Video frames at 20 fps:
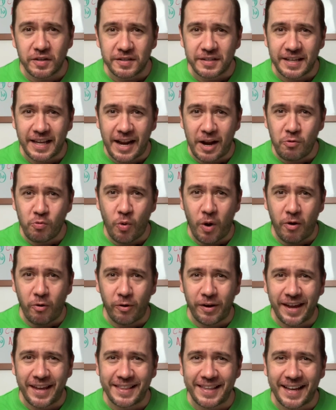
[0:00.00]
si eres
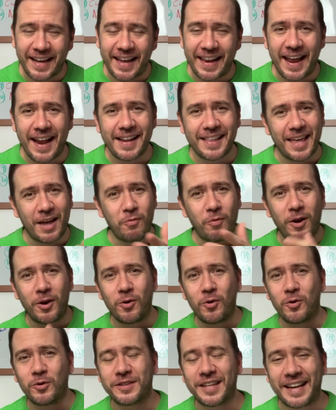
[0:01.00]
nuevo en este canal, qué
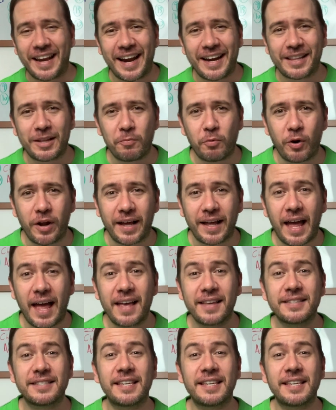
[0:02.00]
bueno tenerte por acá,